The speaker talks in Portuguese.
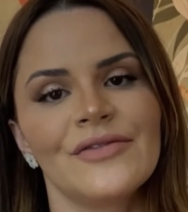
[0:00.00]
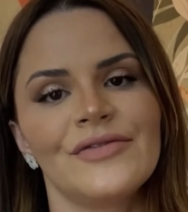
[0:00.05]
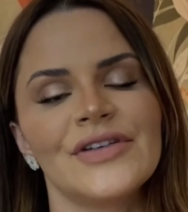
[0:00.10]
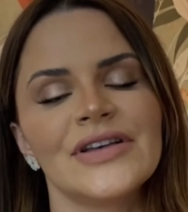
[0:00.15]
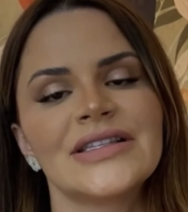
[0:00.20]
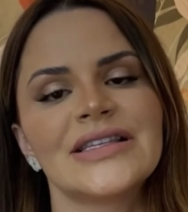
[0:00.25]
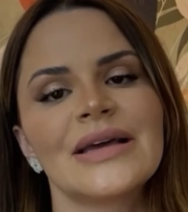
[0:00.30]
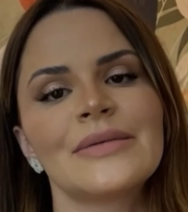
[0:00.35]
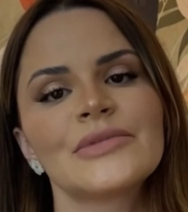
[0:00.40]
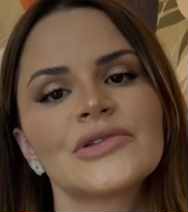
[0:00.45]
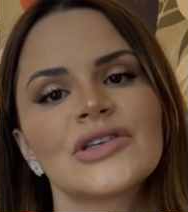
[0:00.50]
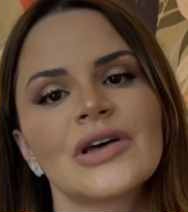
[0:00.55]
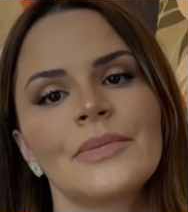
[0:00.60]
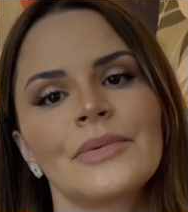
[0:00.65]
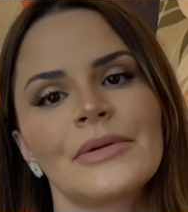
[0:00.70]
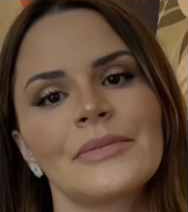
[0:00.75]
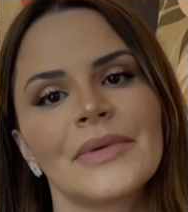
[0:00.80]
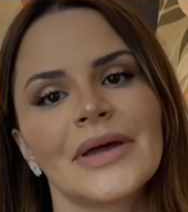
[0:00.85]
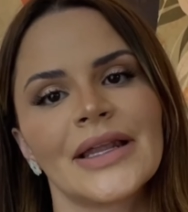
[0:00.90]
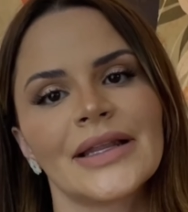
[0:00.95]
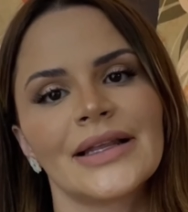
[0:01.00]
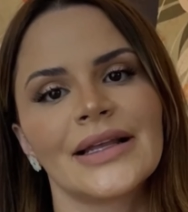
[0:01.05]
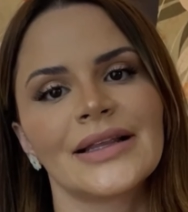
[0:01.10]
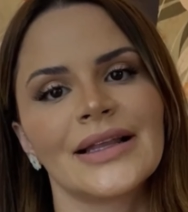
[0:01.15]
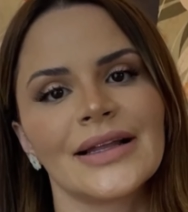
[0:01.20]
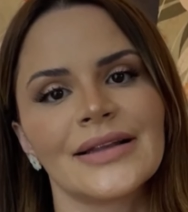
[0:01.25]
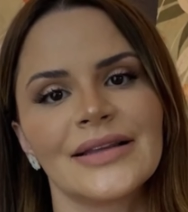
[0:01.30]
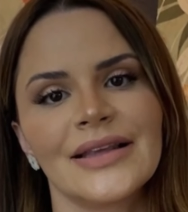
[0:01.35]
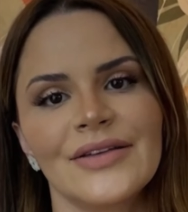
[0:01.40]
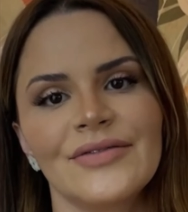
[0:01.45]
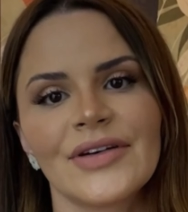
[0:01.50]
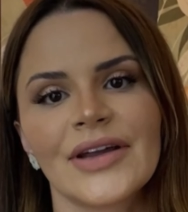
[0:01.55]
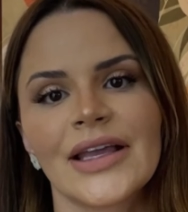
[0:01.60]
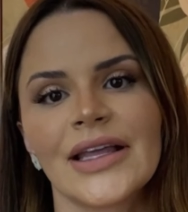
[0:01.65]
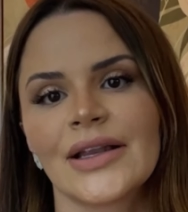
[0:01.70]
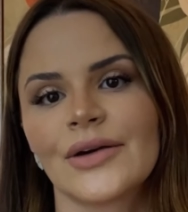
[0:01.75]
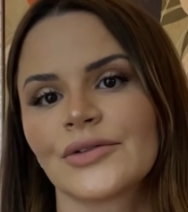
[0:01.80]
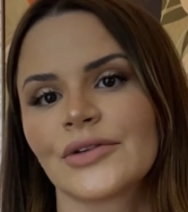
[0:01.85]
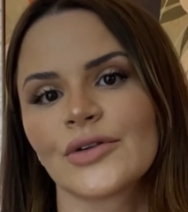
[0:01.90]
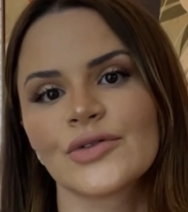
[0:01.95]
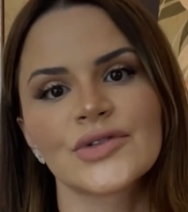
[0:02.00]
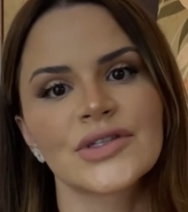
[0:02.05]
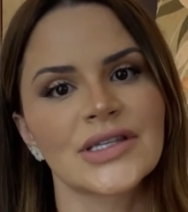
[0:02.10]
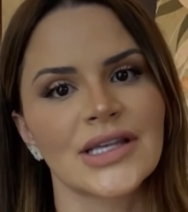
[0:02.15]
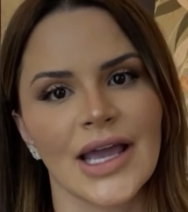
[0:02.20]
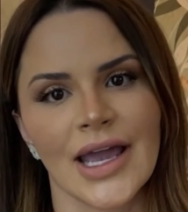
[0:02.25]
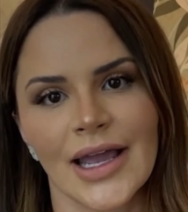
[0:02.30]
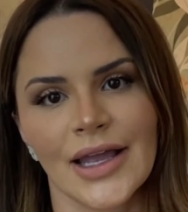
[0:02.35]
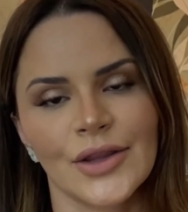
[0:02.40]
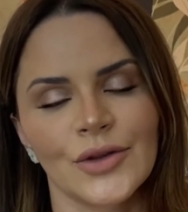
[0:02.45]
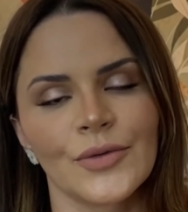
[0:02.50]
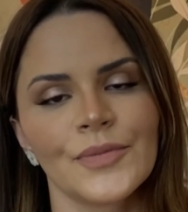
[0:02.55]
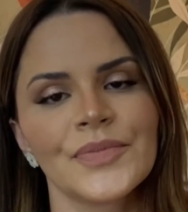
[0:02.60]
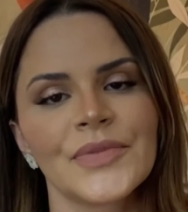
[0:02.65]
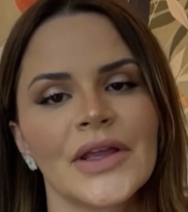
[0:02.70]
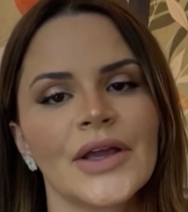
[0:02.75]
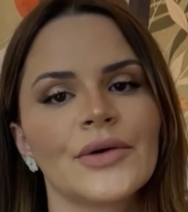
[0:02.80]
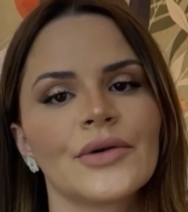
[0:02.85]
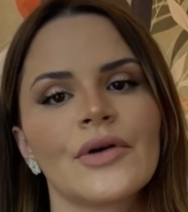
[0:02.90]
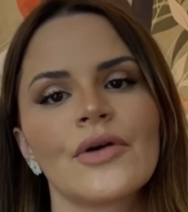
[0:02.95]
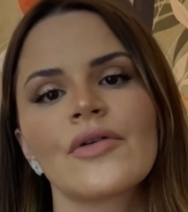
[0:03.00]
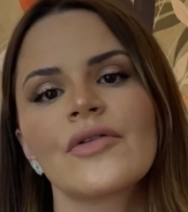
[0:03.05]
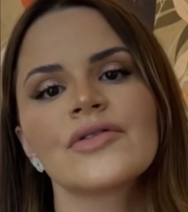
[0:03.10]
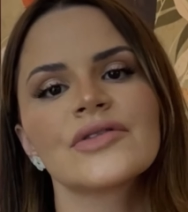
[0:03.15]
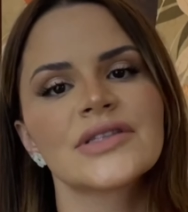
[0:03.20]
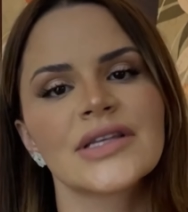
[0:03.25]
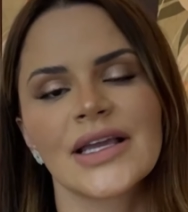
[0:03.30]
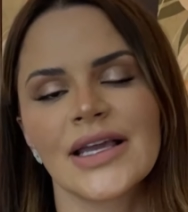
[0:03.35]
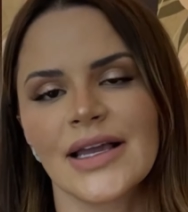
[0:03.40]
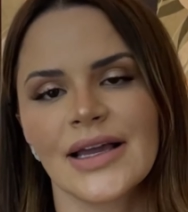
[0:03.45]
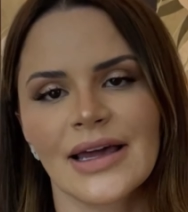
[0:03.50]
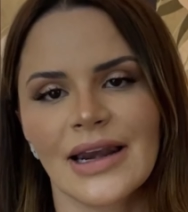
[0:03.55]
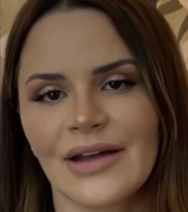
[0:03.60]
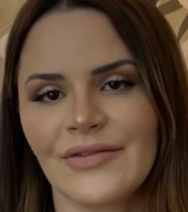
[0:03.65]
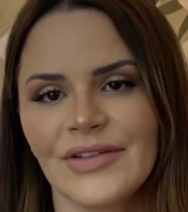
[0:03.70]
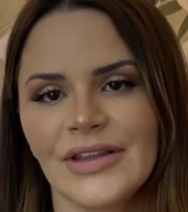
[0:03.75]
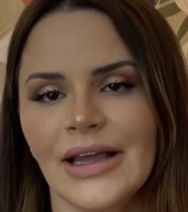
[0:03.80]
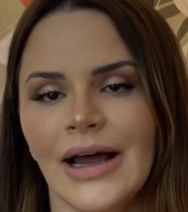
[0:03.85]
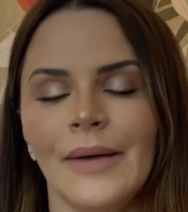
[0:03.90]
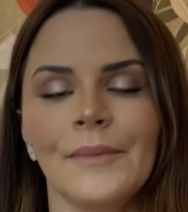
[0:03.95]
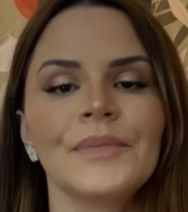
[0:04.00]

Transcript: Fizemos a primeira tentativa que não deu certo e eu não consegui engravidar.